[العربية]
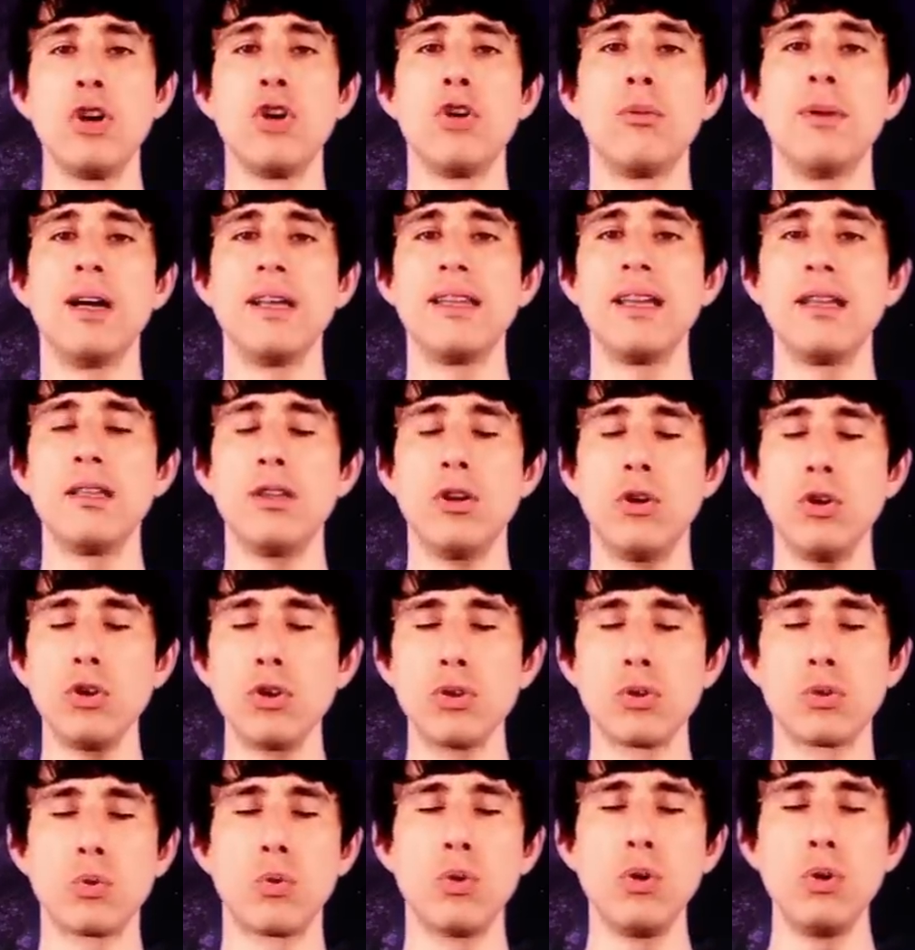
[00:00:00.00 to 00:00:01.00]
وبعدين
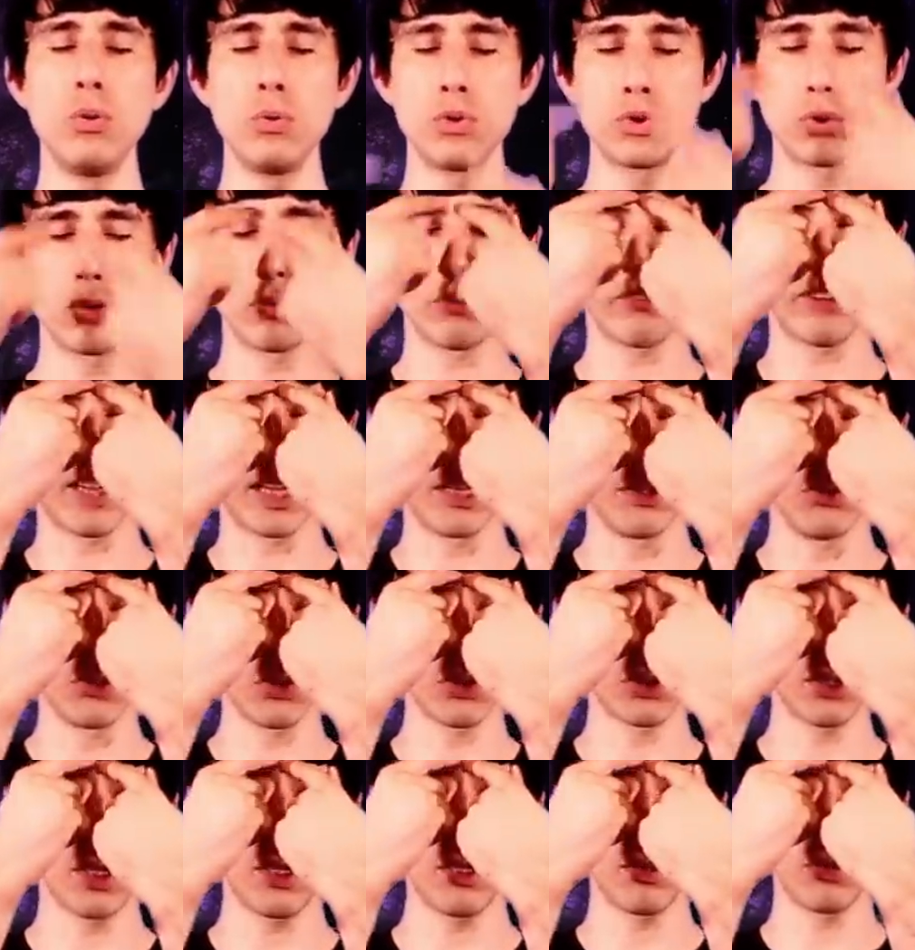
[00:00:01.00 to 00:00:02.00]
يحط كل وجوده في هاي
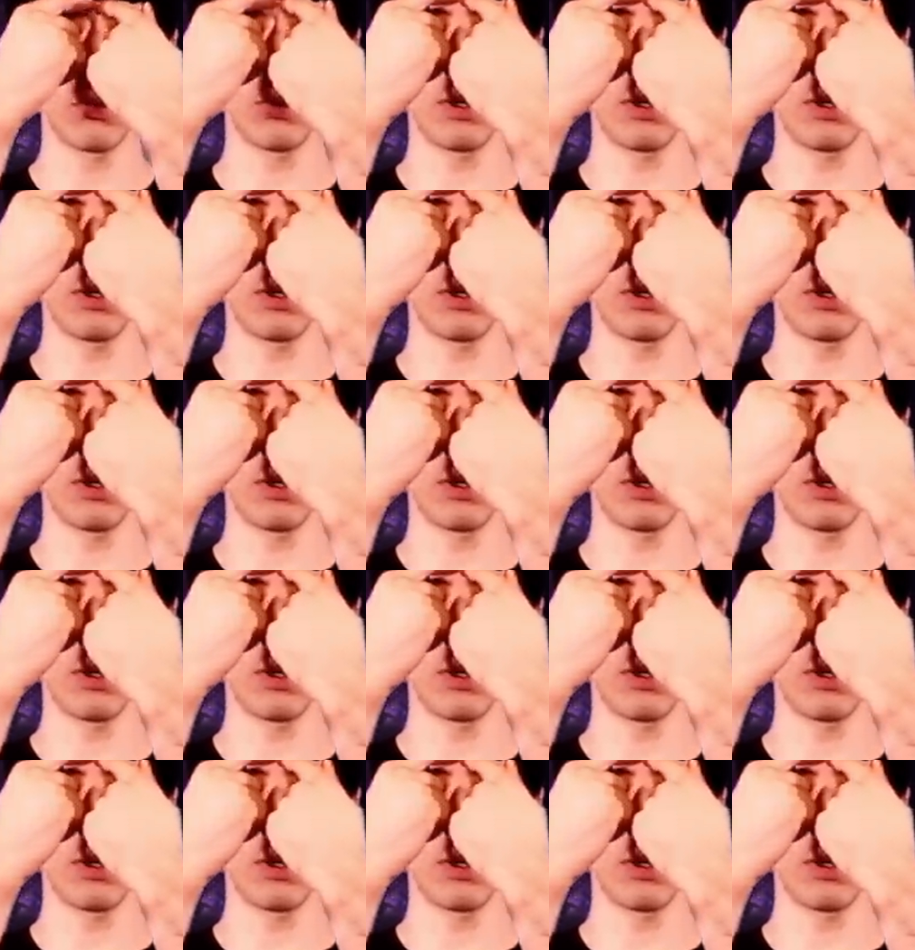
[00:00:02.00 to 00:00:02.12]
النقطه